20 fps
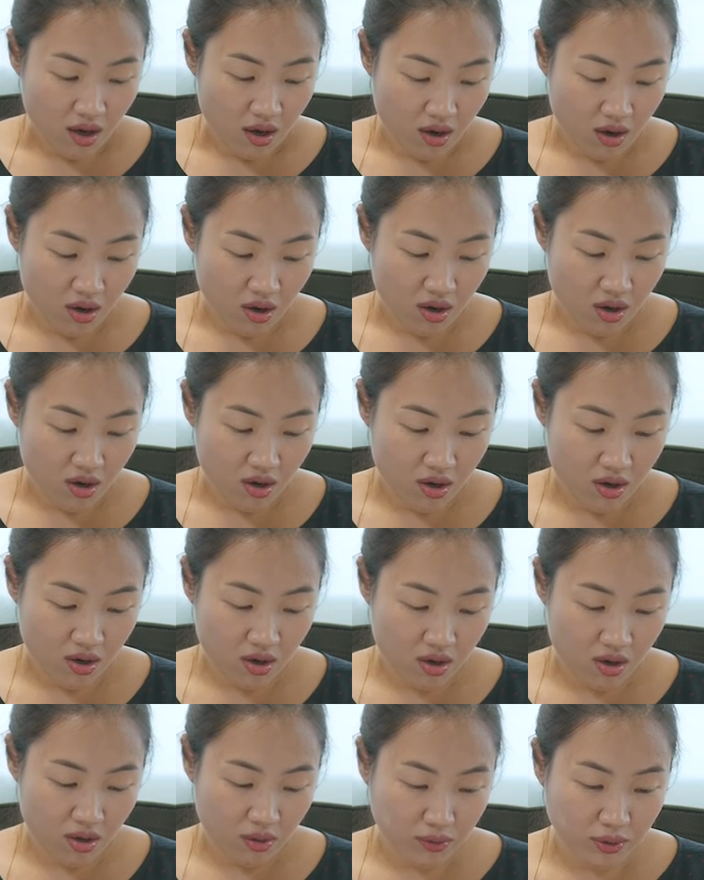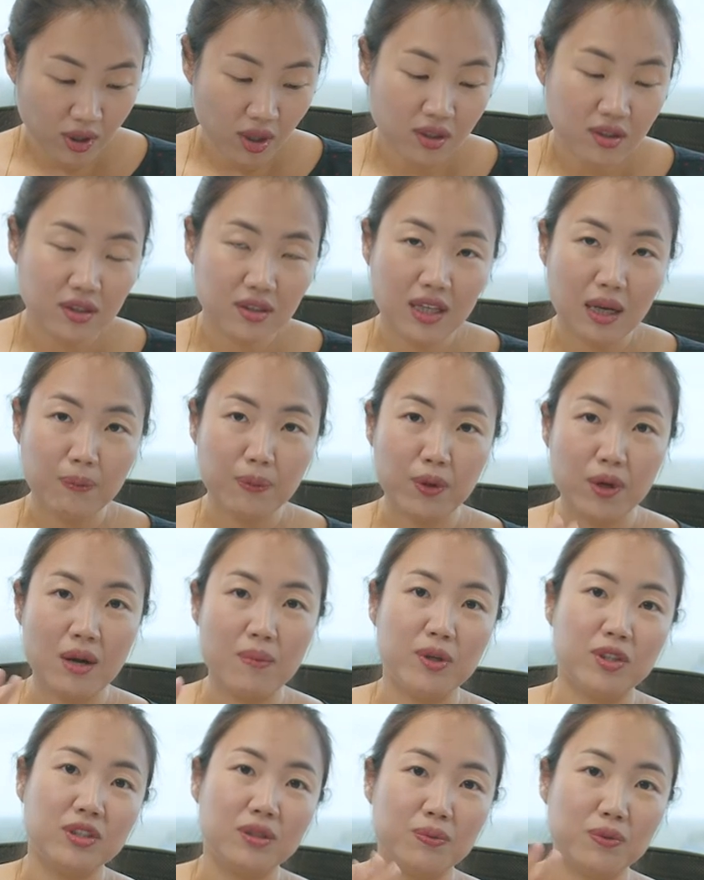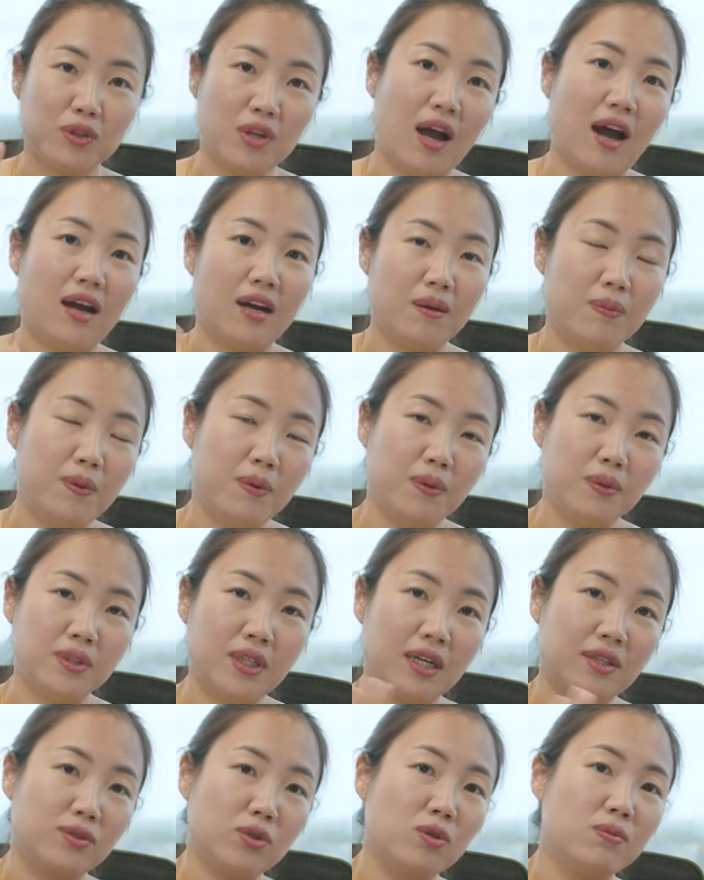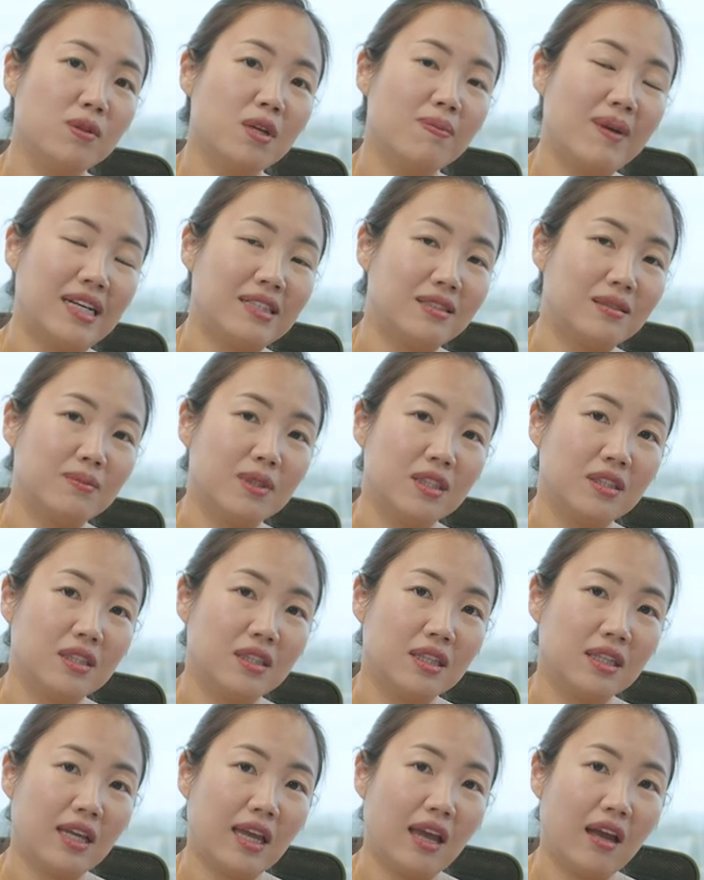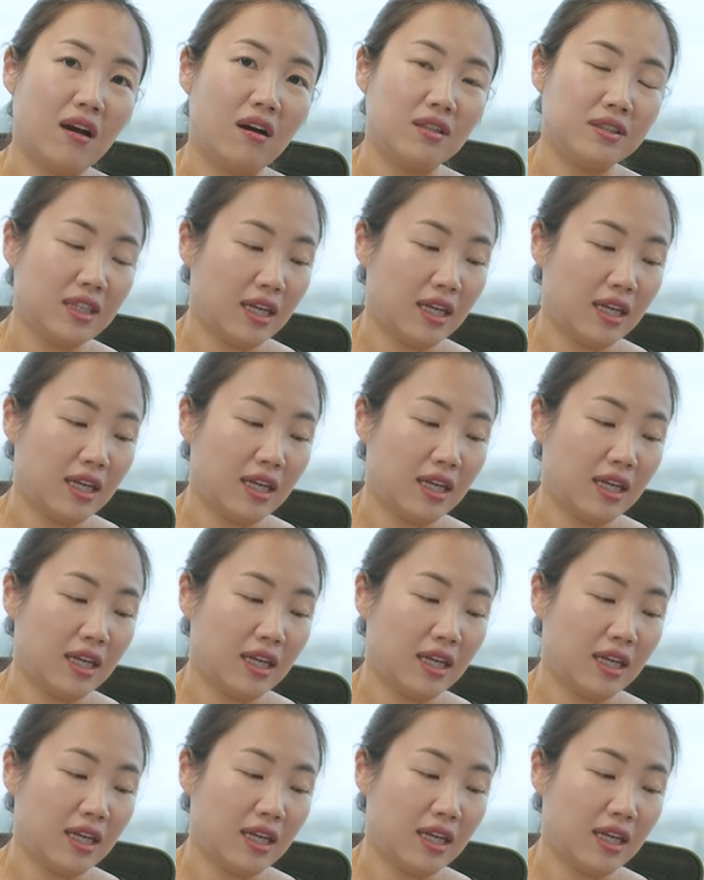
어, 우선은 상표가 뭔지부터 알아보고 제가 조금 더 말씀을 드릴게요.